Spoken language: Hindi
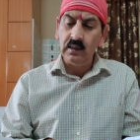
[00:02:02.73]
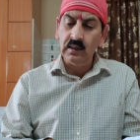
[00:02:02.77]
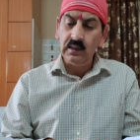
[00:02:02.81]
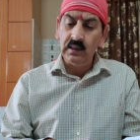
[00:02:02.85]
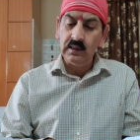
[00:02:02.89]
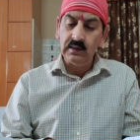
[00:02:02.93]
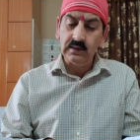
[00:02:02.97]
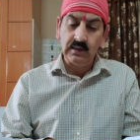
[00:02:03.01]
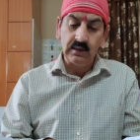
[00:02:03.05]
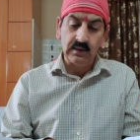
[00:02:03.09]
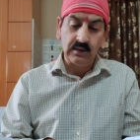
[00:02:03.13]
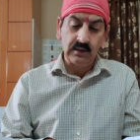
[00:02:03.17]
कहाँ
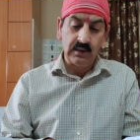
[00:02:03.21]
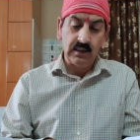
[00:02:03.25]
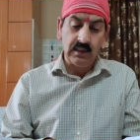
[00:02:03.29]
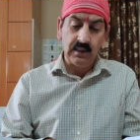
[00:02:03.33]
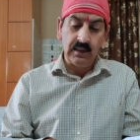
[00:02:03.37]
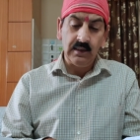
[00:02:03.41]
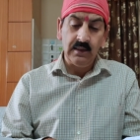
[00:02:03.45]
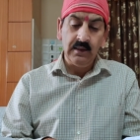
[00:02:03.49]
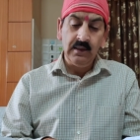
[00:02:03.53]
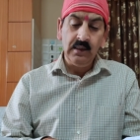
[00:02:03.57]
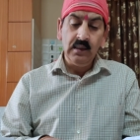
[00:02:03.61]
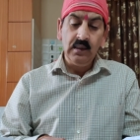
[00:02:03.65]
रह सकता
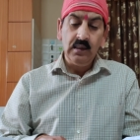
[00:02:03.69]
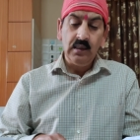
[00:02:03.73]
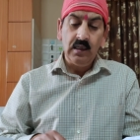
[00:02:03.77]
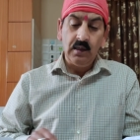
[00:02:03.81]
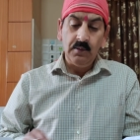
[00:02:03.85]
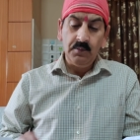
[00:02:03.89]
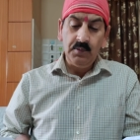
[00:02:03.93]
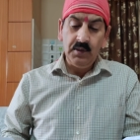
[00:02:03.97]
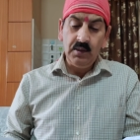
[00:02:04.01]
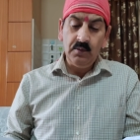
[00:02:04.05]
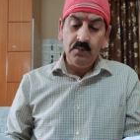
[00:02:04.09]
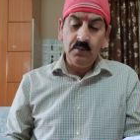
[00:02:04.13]
है
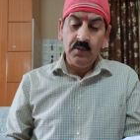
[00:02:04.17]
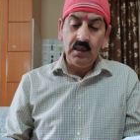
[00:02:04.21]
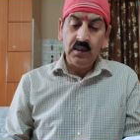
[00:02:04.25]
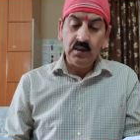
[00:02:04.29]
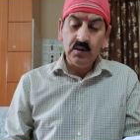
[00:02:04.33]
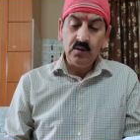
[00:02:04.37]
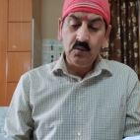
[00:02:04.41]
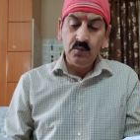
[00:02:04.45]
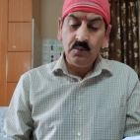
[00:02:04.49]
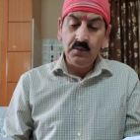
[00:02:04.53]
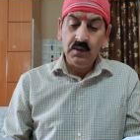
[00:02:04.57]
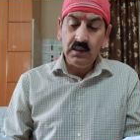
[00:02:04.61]
अभी
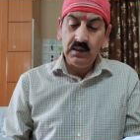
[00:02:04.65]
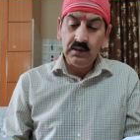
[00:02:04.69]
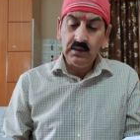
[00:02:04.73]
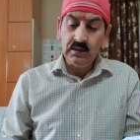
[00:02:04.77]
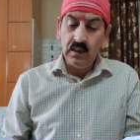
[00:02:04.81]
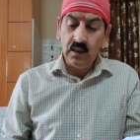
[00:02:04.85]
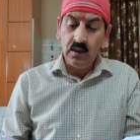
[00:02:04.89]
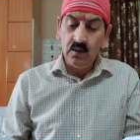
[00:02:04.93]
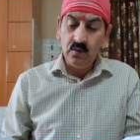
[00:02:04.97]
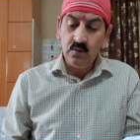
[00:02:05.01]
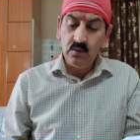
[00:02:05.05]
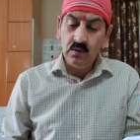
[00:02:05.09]
मातु मैं
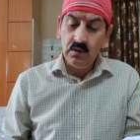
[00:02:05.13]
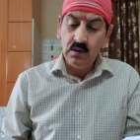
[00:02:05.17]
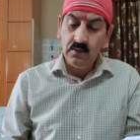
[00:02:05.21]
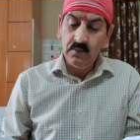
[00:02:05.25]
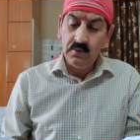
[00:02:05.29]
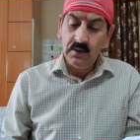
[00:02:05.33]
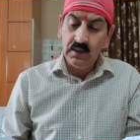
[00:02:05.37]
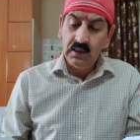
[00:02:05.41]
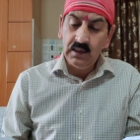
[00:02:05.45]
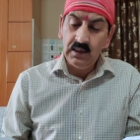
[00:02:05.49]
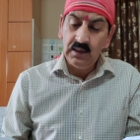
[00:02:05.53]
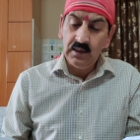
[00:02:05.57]
जाऊं
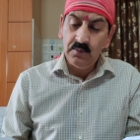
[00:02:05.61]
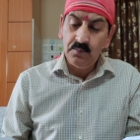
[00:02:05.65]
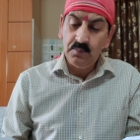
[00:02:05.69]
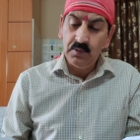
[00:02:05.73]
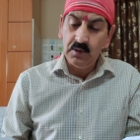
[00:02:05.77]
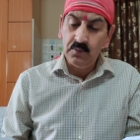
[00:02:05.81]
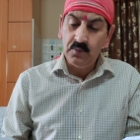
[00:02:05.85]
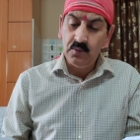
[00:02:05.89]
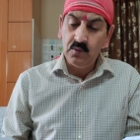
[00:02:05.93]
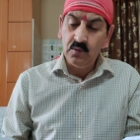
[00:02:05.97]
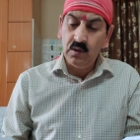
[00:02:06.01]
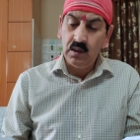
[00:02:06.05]
लवा दुहाई
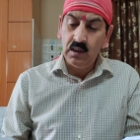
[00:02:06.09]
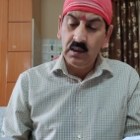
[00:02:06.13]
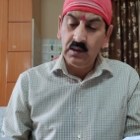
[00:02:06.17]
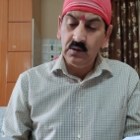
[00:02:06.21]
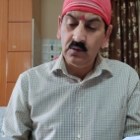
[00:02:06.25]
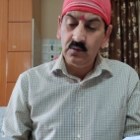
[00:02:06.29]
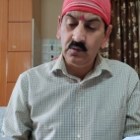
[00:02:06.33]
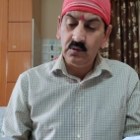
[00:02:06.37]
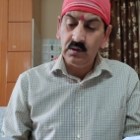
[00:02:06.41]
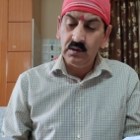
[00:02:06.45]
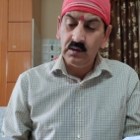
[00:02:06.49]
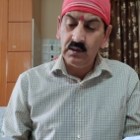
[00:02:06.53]
प्रभु
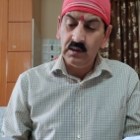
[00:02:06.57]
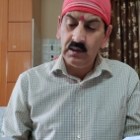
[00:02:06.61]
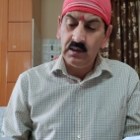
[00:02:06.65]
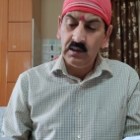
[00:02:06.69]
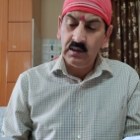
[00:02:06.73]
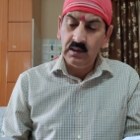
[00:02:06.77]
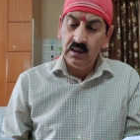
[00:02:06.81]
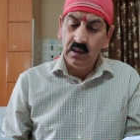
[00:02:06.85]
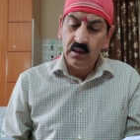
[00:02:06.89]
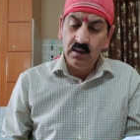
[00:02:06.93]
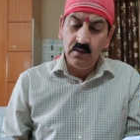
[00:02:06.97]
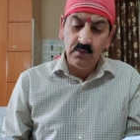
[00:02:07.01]
आयुषि
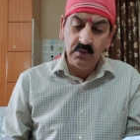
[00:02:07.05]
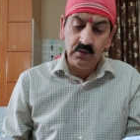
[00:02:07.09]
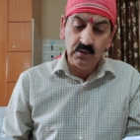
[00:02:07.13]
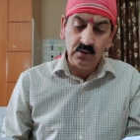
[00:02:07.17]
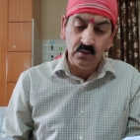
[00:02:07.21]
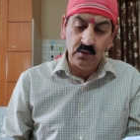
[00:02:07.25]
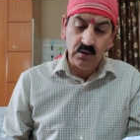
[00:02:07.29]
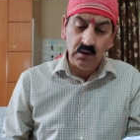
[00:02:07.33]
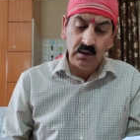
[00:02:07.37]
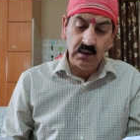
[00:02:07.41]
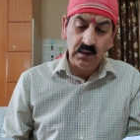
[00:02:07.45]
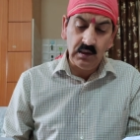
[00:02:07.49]
नहीं राम
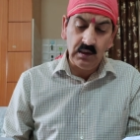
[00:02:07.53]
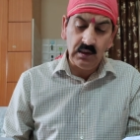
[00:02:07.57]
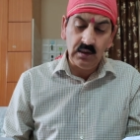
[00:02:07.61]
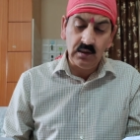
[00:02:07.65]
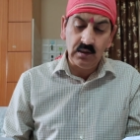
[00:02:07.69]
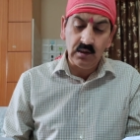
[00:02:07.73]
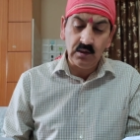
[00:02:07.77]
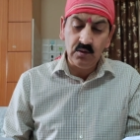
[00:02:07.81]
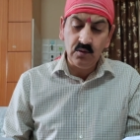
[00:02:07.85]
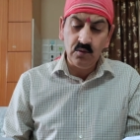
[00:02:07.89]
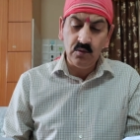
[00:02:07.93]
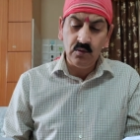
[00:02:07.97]
दुहाई
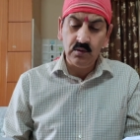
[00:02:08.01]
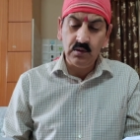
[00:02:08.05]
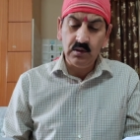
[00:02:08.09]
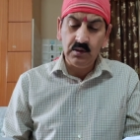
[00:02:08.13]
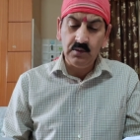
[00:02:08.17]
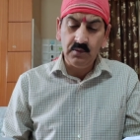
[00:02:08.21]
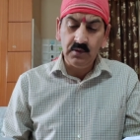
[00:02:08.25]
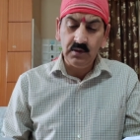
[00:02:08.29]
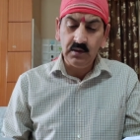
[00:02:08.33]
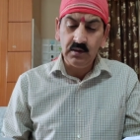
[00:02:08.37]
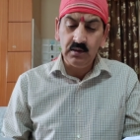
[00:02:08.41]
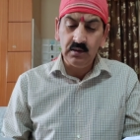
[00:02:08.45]
कशुक
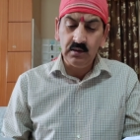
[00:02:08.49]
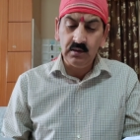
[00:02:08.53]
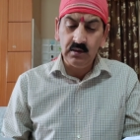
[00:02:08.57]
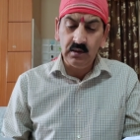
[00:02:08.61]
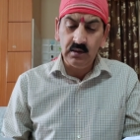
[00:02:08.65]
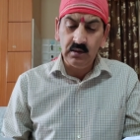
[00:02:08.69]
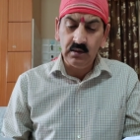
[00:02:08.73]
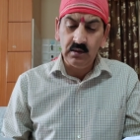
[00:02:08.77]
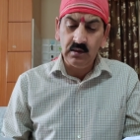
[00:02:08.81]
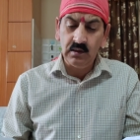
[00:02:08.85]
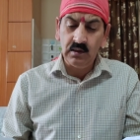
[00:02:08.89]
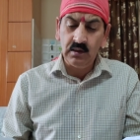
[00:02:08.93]
दिवस
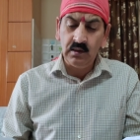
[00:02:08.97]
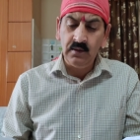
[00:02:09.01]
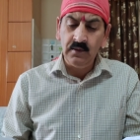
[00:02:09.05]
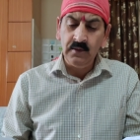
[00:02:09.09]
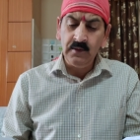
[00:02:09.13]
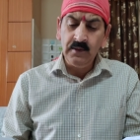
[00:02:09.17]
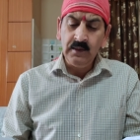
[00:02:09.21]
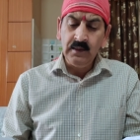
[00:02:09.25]
जन्नी